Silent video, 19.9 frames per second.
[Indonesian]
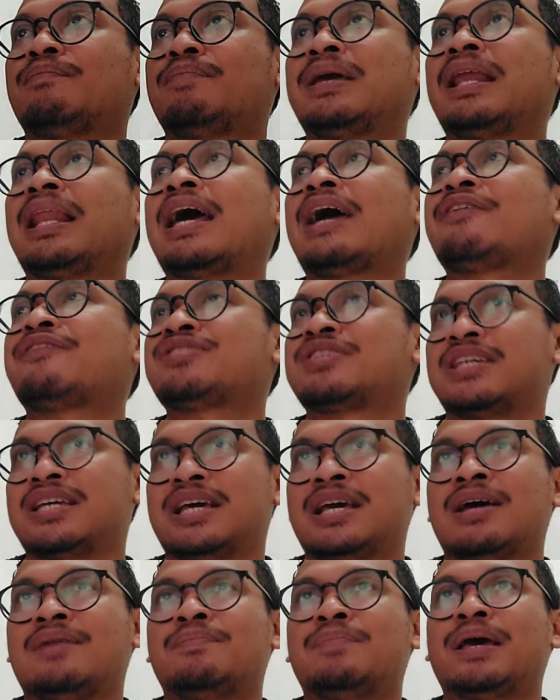Piala AFC
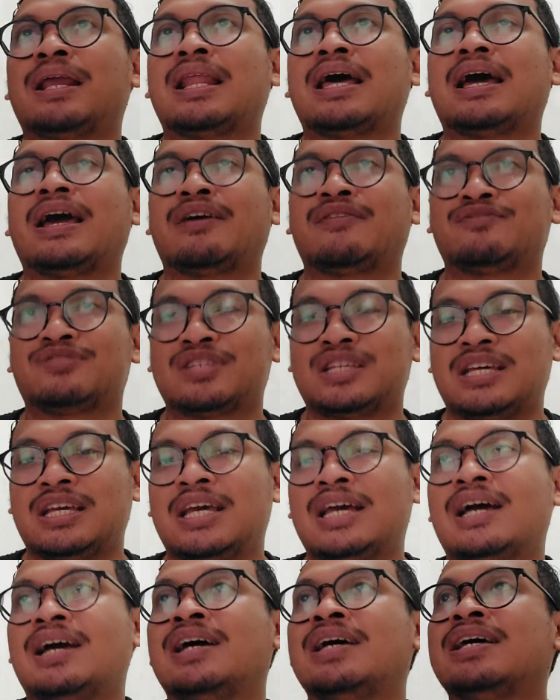ya, Piala AFC
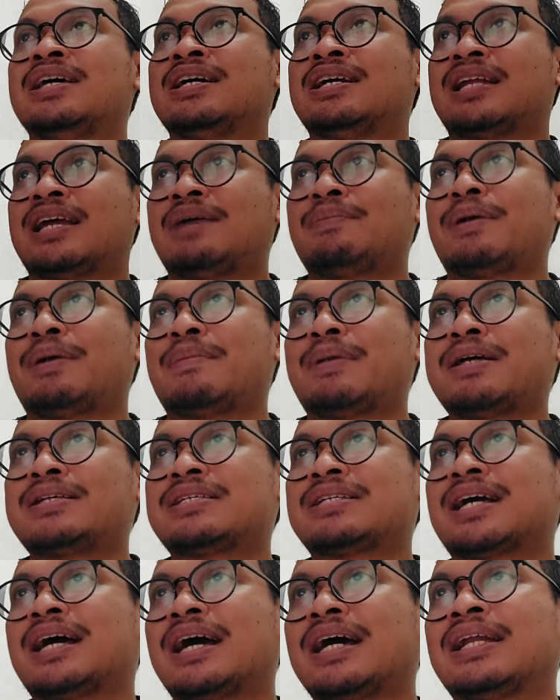ya. Nah, memang
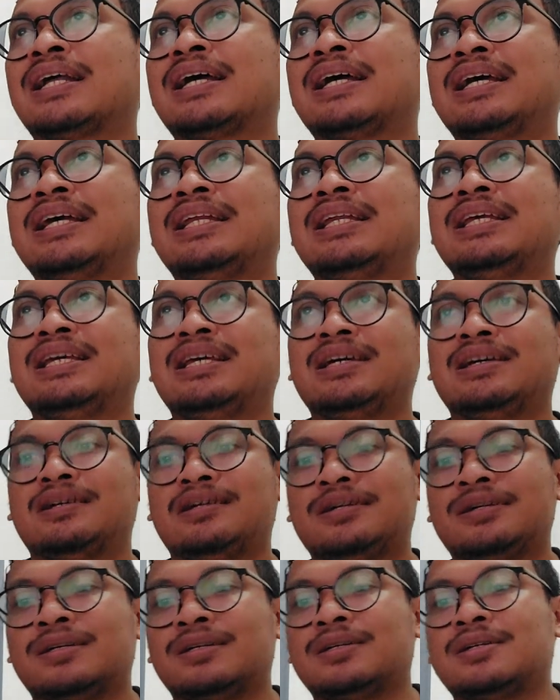sekarang ini
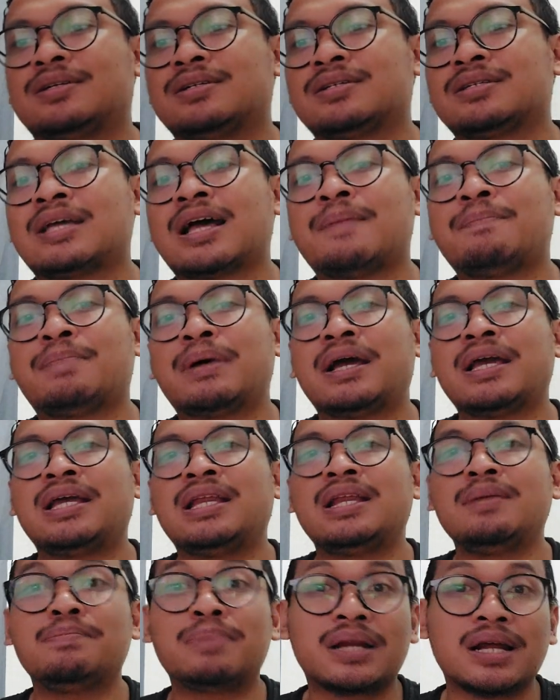eh, Sabah
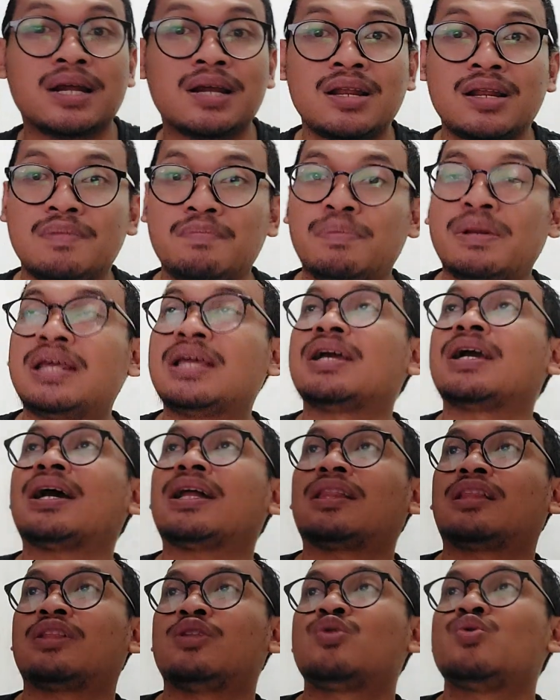ini berada di
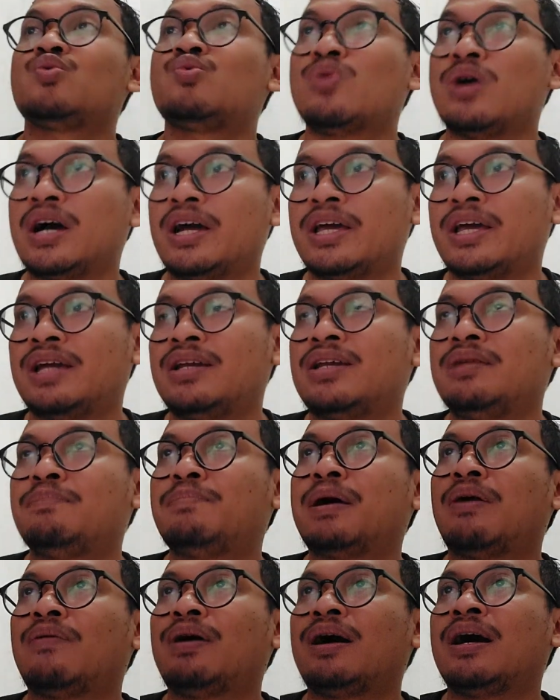peringkat 2 ya di
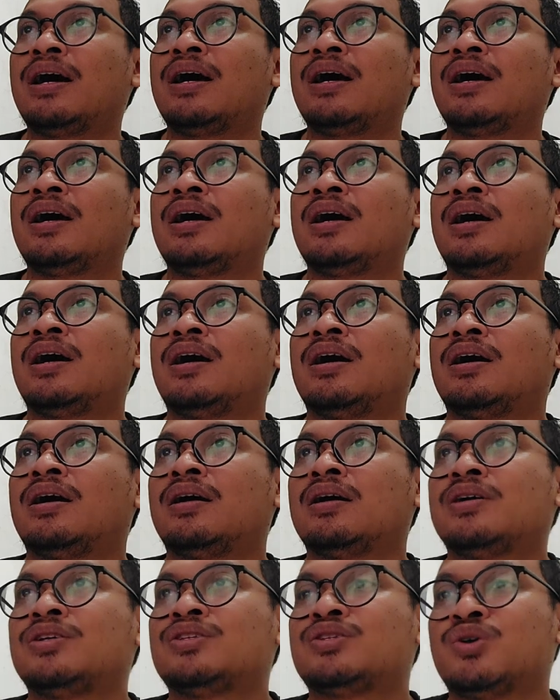bawah
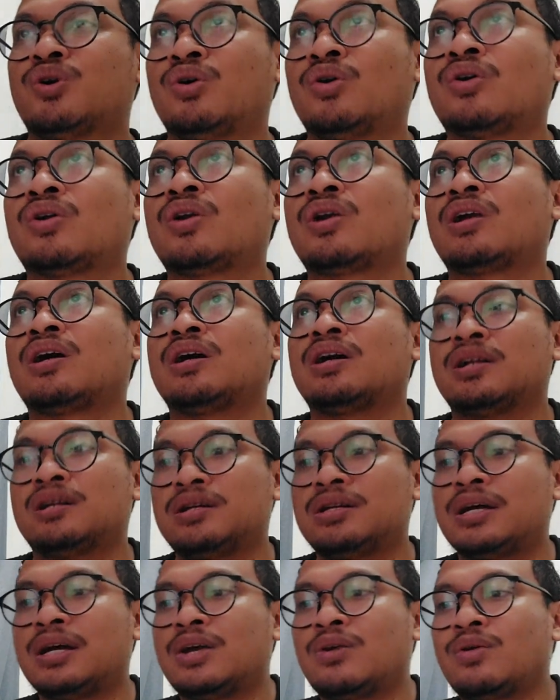eh, Johor
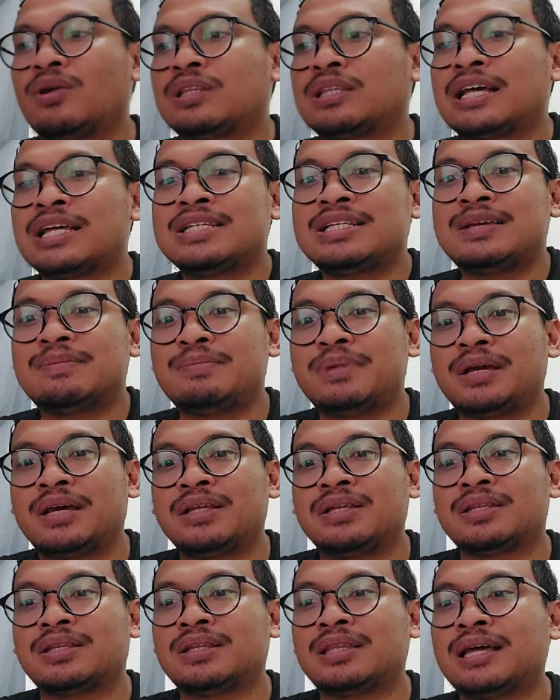Darul Tazim
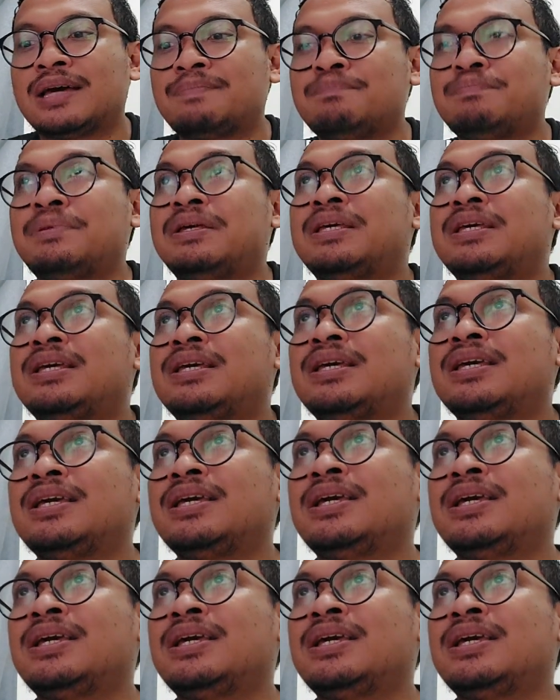ya. Tetapi